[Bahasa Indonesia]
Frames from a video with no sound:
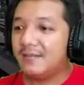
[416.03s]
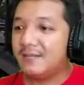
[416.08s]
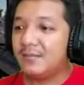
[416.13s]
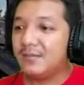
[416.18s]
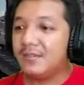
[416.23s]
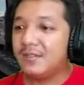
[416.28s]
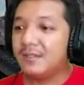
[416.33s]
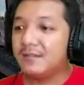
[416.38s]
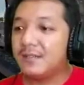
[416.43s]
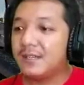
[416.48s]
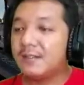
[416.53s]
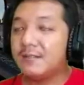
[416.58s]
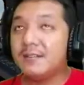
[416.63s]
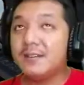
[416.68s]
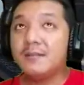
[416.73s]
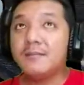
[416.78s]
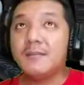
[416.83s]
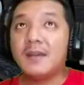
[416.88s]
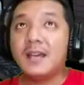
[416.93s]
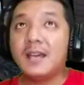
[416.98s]
lampu para
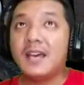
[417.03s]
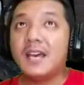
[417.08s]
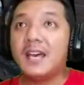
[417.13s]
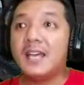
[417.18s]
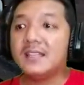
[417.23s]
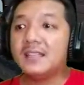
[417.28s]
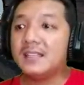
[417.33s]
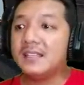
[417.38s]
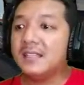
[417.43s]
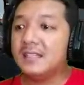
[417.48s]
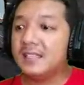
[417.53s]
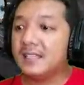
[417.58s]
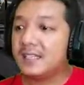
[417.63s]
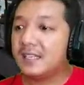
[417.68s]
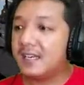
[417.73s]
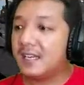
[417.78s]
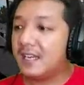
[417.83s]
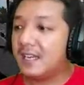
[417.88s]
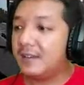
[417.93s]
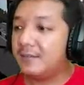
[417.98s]
beri mati
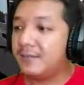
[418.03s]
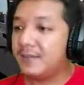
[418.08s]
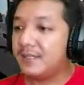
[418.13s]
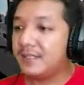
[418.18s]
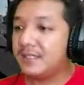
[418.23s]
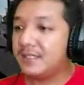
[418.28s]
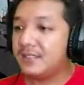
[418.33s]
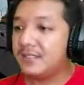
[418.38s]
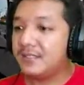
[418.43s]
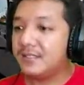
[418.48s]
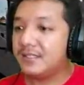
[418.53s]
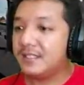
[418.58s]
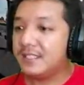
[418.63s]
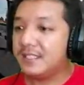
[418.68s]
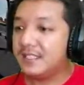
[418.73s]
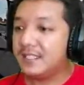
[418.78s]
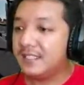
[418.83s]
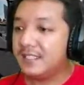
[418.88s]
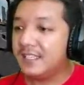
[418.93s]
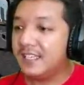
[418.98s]
kayak karena apa coy
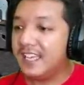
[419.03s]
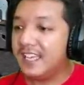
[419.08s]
